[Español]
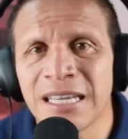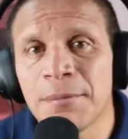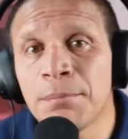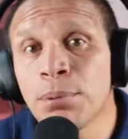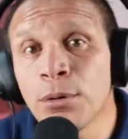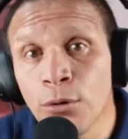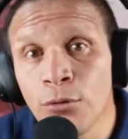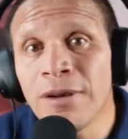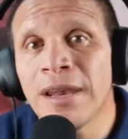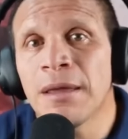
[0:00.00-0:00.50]
El
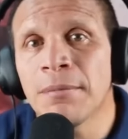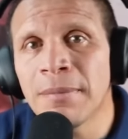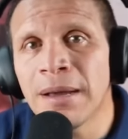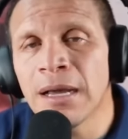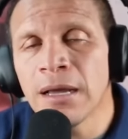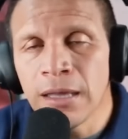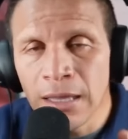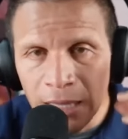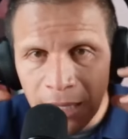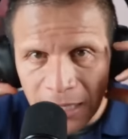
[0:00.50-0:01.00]

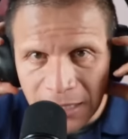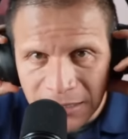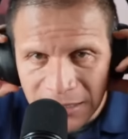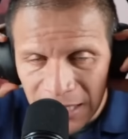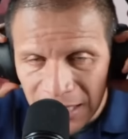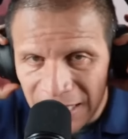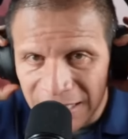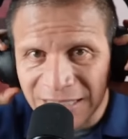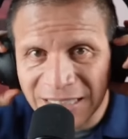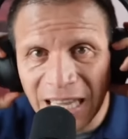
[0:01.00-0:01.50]
problema es
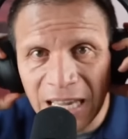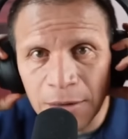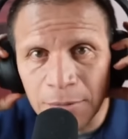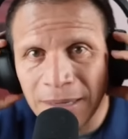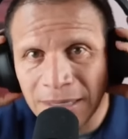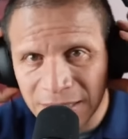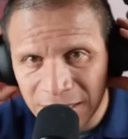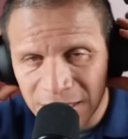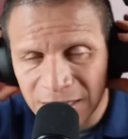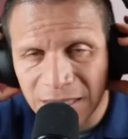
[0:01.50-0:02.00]
que las
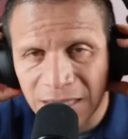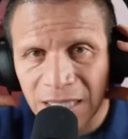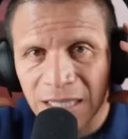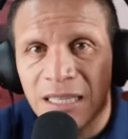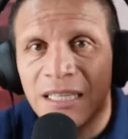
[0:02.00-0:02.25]
armas